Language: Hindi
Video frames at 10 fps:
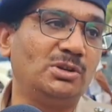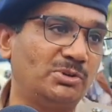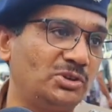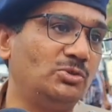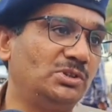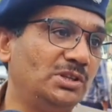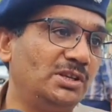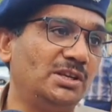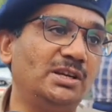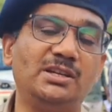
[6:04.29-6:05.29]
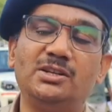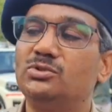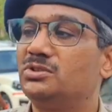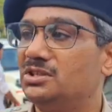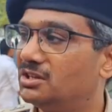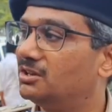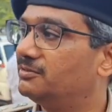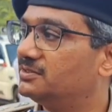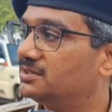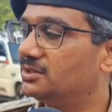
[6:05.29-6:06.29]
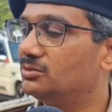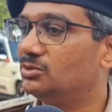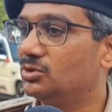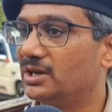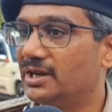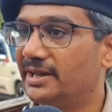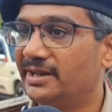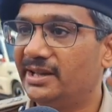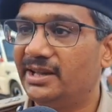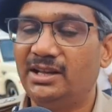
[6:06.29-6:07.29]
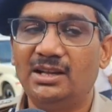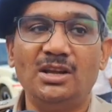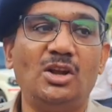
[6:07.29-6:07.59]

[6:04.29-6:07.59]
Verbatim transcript: की प्रतिनियुक्ति की गई है जो सीनियर ऑफिसर्स हैं उनको लगाया गया है